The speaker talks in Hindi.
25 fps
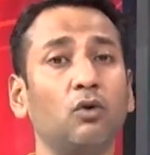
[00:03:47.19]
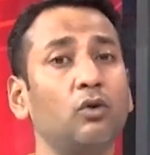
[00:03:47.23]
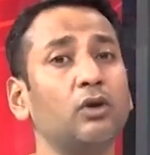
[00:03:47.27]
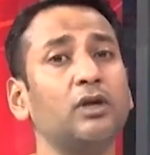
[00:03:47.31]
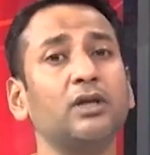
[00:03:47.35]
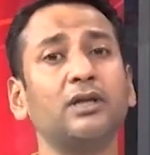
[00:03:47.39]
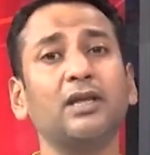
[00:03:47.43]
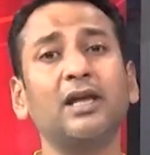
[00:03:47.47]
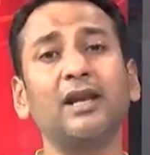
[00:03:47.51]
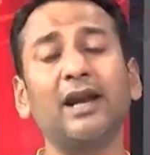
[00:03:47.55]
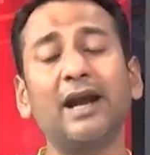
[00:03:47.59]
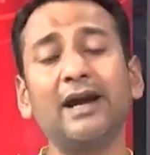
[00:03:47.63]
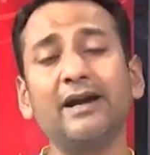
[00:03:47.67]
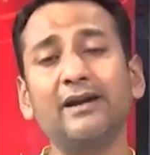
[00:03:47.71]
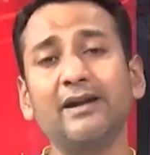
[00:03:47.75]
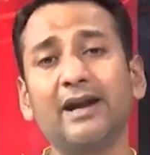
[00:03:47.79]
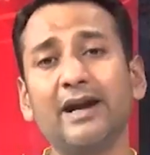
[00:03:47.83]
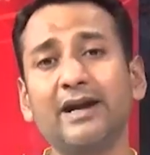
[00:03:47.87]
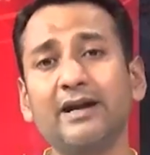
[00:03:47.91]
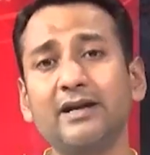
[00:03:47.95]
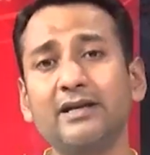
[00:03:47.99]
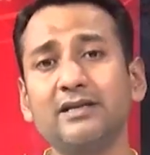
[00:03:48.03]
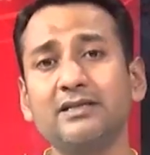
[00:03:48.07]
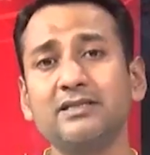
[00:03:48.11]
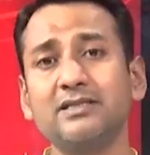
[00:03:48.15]
कोलकाता नाइट
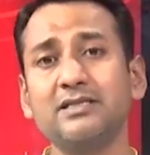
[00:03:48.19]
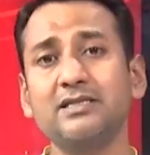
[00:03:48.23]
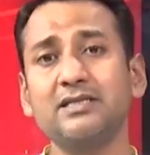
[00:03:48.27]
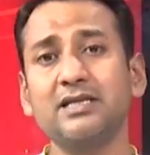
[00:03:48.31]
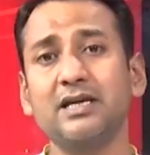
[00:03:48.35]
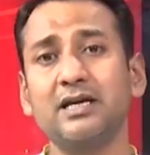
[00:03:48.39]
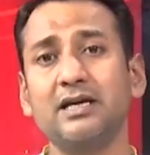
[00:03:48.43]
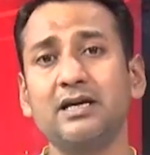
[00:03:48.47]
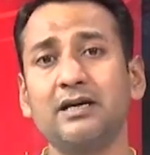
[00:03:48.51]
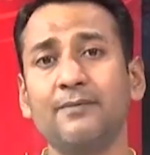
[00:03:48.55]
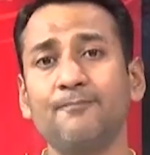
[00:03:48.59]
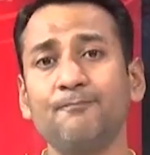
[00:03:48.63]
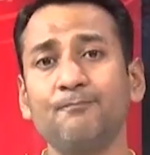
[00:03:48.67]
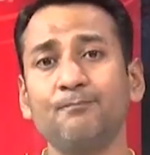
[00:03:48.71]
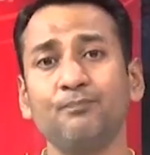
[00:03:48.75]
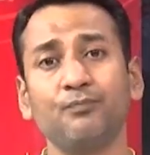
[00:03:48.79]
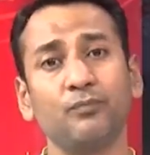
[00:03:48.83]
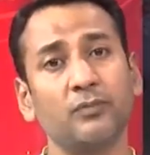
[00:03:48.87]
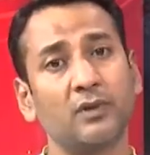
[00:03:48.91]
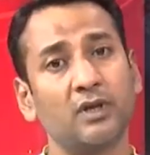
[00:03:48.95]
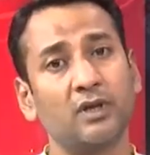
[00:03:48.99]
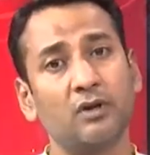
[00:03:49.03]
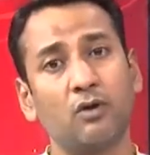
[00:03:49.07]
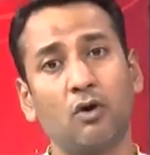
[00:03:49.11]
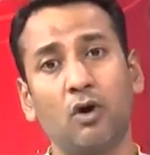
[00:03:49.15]
राइडर्स
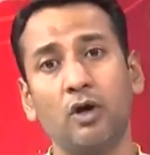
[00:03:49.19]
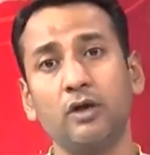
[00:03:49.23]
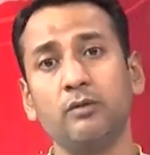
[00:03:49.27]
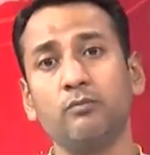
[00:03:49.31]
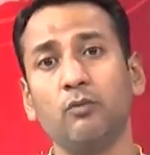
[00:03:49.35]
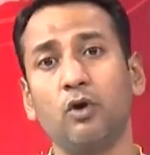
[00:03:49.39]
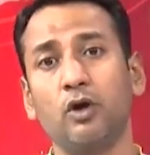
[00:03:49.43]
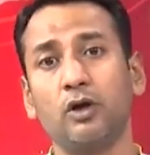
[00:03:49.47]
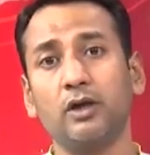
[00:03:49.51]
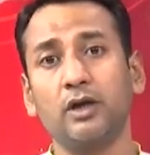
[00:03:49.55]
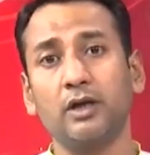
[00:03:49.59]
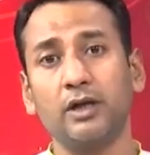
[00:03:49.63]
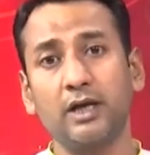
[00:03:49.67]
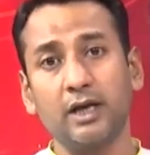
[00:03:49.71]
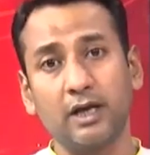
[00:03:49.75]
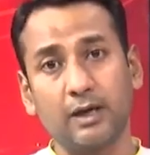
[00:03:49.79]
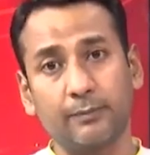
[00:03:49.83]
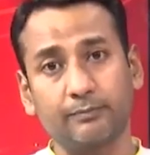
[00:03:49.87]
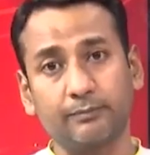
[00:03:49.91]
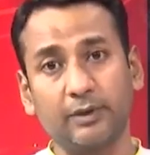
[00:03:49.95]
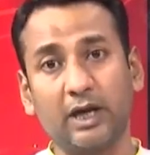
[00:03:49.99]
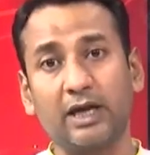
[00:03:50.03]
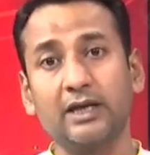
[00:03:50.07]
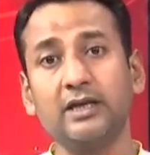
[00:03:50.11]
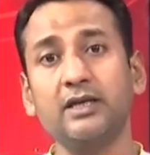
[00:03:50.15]
ऑयन मॉर्गन ने
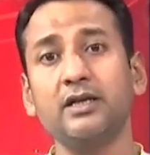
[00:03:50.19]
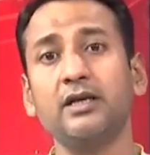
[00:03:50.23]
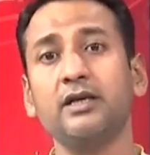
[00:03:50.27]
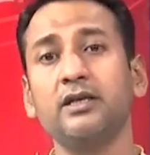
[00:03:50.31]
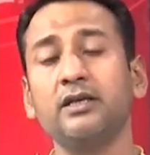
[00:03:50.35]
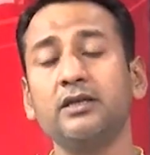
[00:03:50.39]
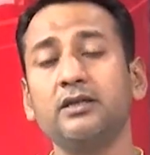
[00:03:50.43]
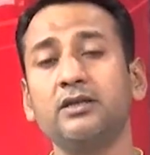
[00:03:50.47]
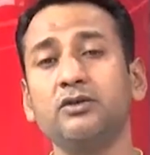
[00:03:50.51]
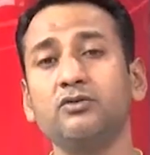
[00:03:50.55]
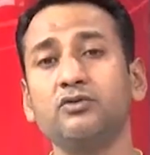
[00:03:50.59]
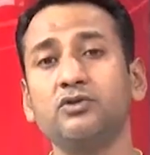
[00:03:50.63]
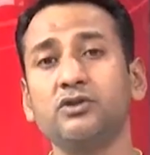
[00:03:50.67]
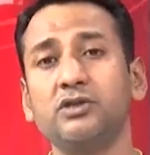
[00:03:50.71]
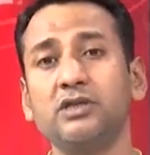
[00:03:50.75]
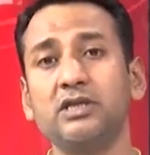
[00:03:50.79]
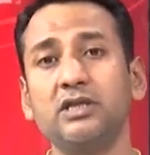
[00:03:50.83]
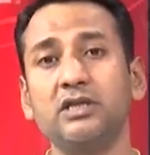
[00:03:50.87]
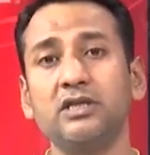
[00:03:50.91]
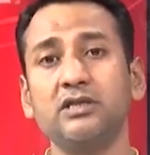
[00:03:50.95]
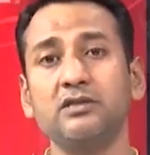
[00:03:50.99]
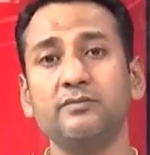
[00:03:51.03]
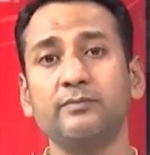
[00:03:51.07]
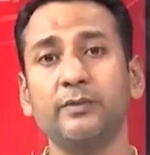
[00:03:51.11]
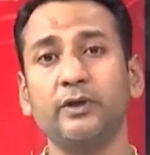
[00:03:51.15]
कप्तानी करी थी उस
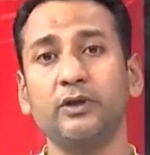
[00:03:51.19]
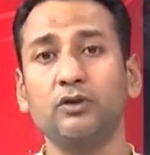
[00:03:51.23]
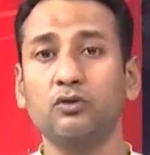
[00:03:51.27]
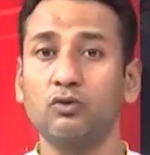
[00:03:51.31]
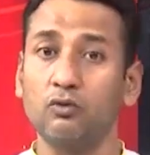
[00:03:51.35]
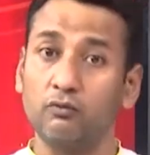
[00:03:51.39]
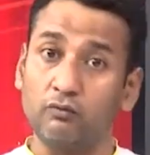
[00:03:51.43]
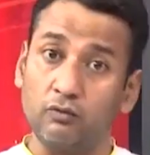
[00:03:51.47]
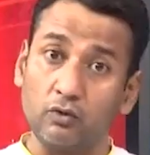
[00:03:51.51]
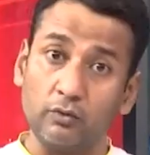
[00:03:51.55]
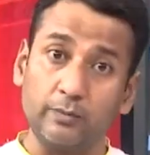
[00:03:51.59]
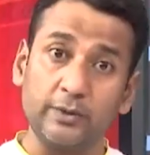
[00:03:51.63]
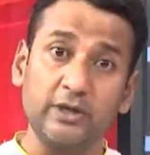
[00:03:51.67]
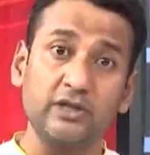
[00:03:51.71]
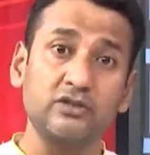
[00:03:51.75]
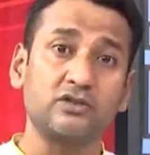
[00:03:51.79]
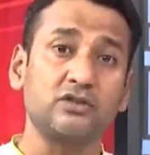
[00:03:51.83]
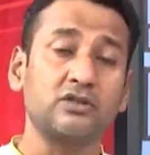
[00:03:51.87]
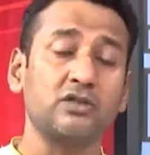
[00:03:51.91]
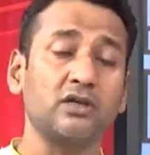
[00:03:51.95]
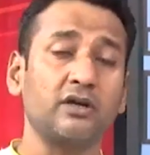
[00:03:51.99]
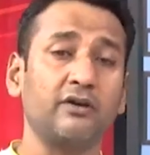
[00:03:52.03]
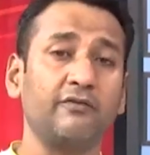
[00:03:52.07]
सीरीज़ में तो वो भी इस